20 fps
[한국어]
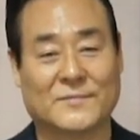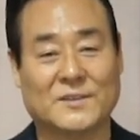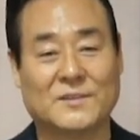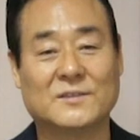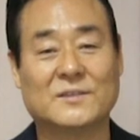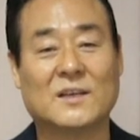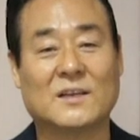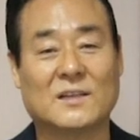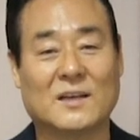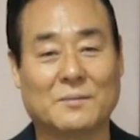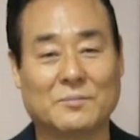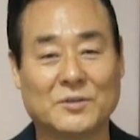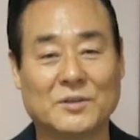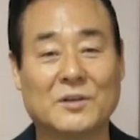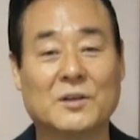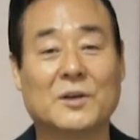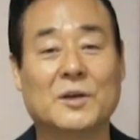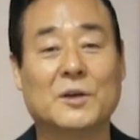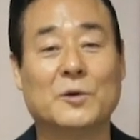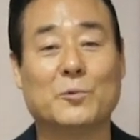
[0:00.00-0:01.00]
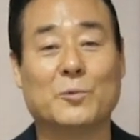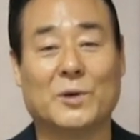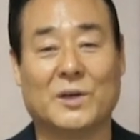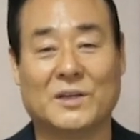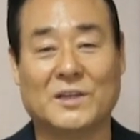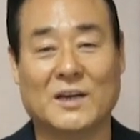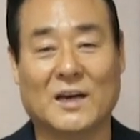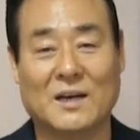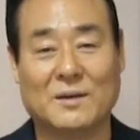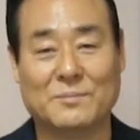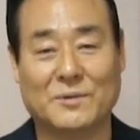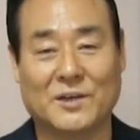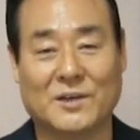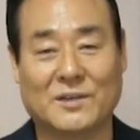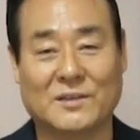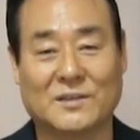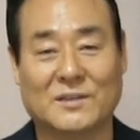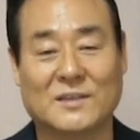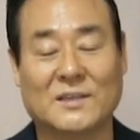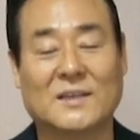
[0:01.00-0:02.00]
그 대답은
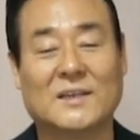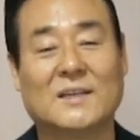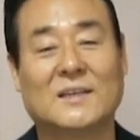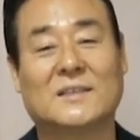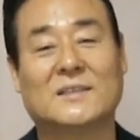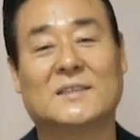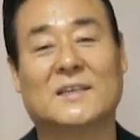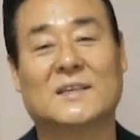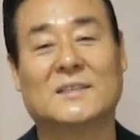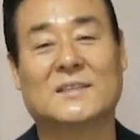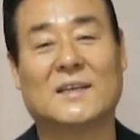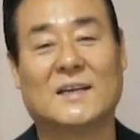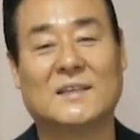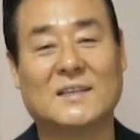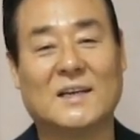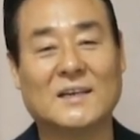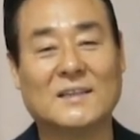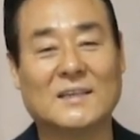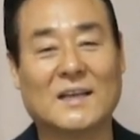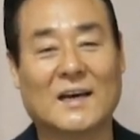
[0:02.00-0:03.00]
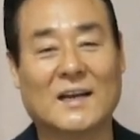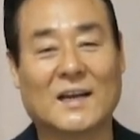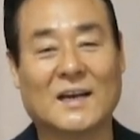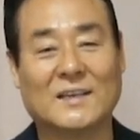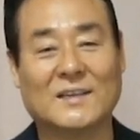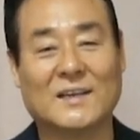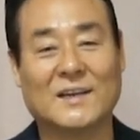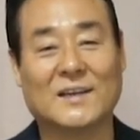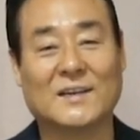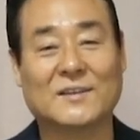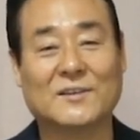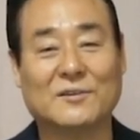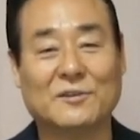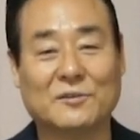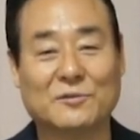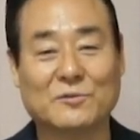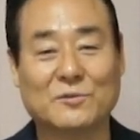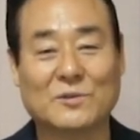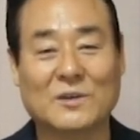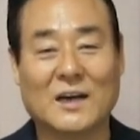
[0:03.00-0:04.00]
왜냐하면 제사장 나라의
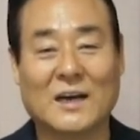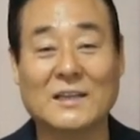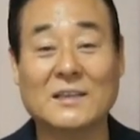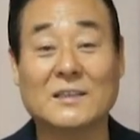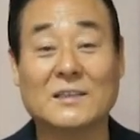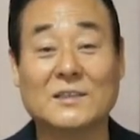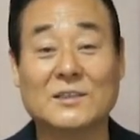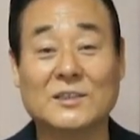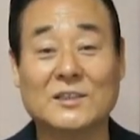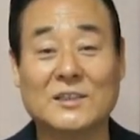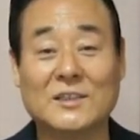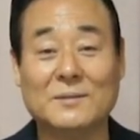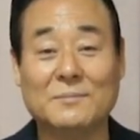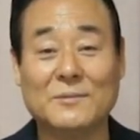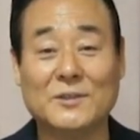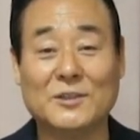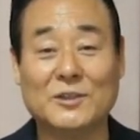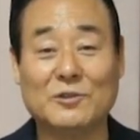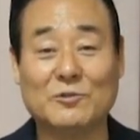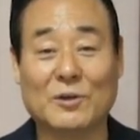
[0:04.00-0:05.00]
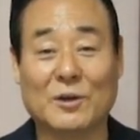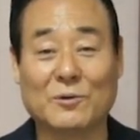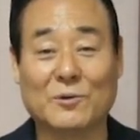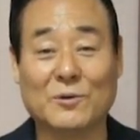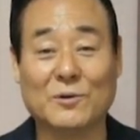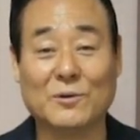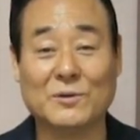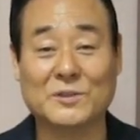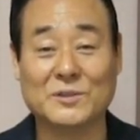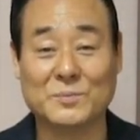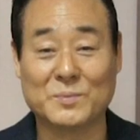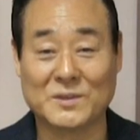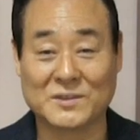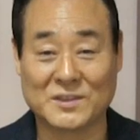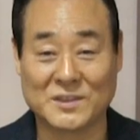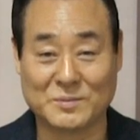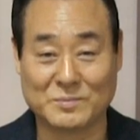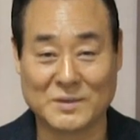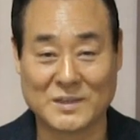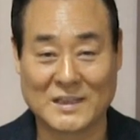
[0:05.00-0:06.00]
거룩한 시민이 되고
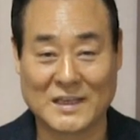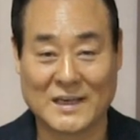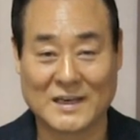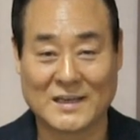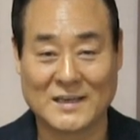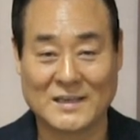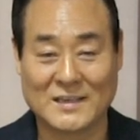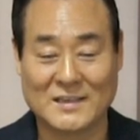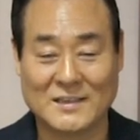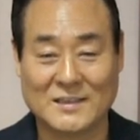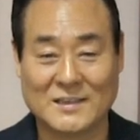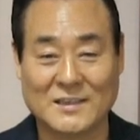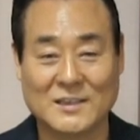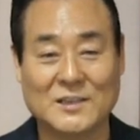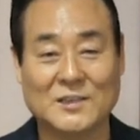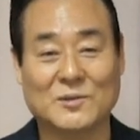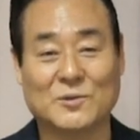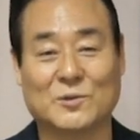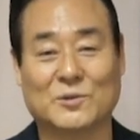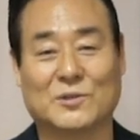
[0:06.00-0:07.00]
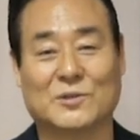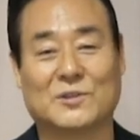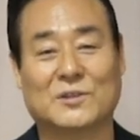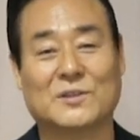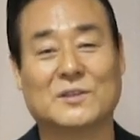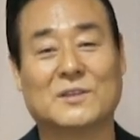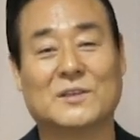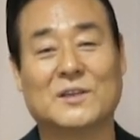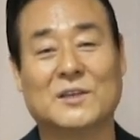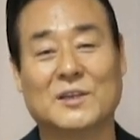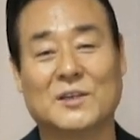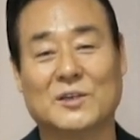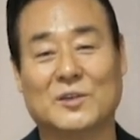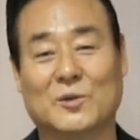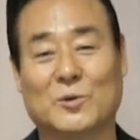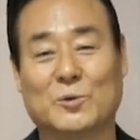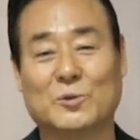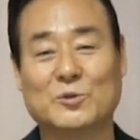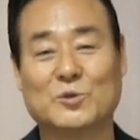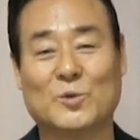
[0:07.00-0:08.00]
싶어서입니다. 오늘은
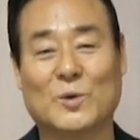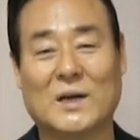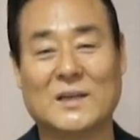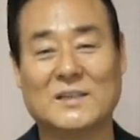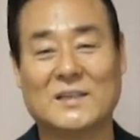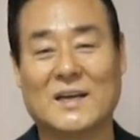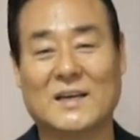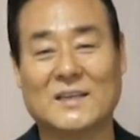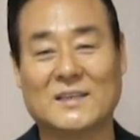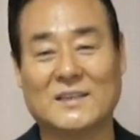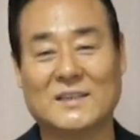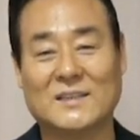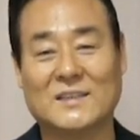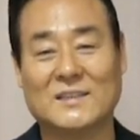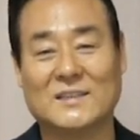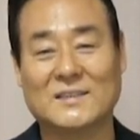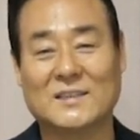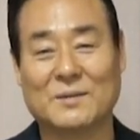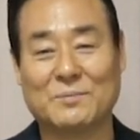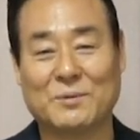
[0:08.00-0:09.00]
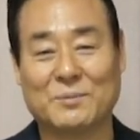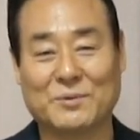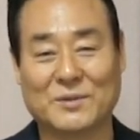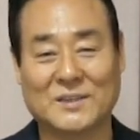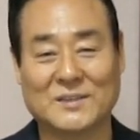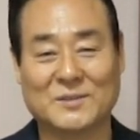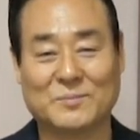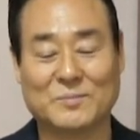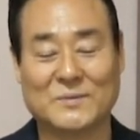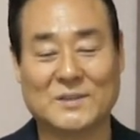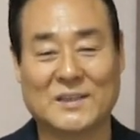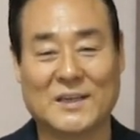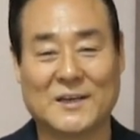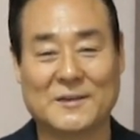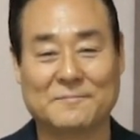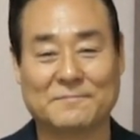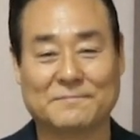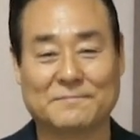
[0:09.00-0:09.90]
여우수와 이야기를 살펴보겠습니다.